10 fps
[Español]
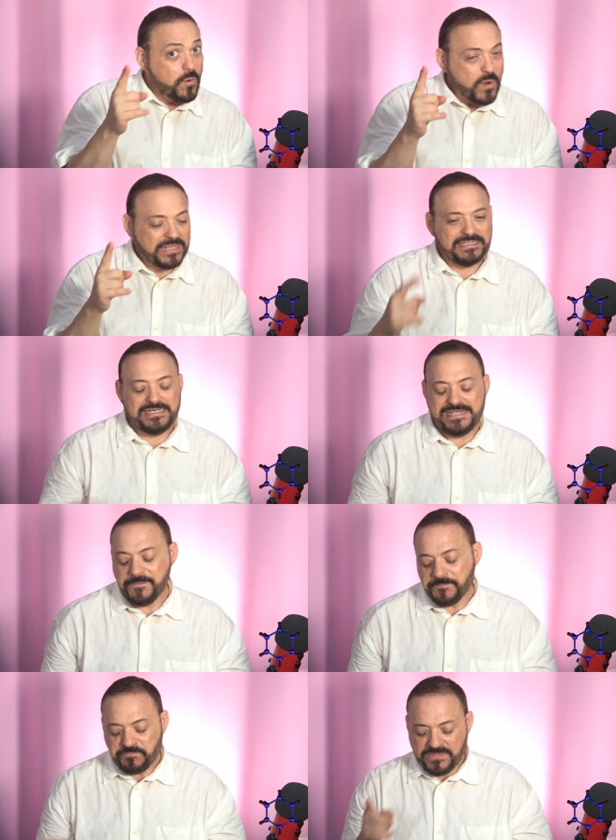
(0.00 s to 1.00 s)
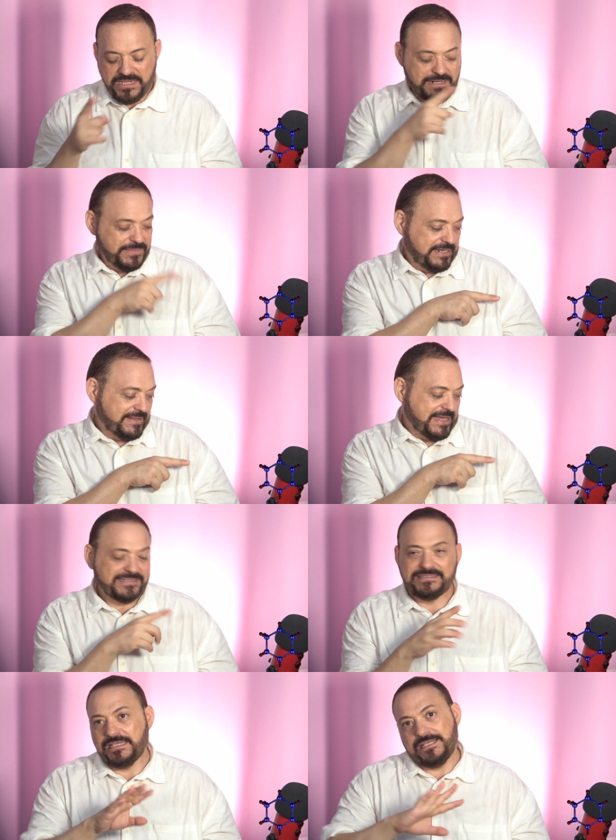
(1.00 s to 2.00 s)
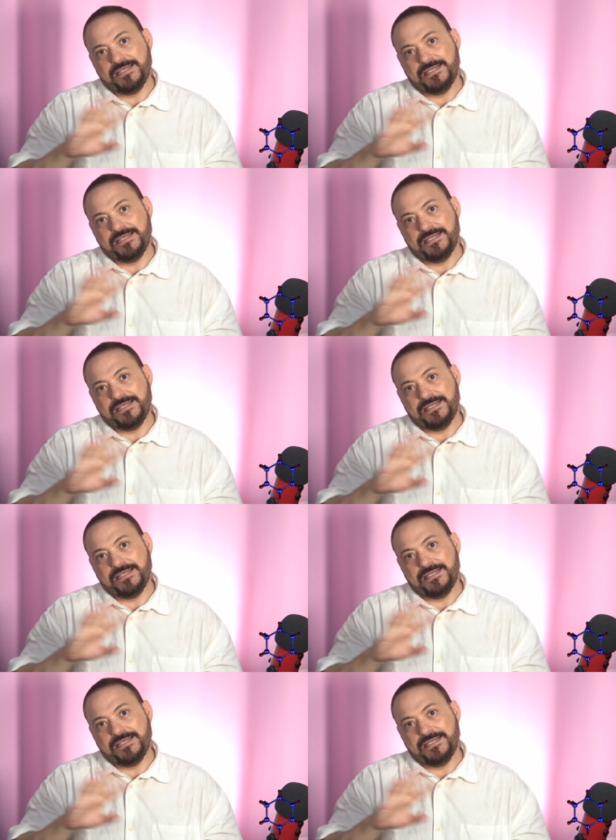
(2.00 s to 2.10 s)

uno que tenía y ahora me queda este.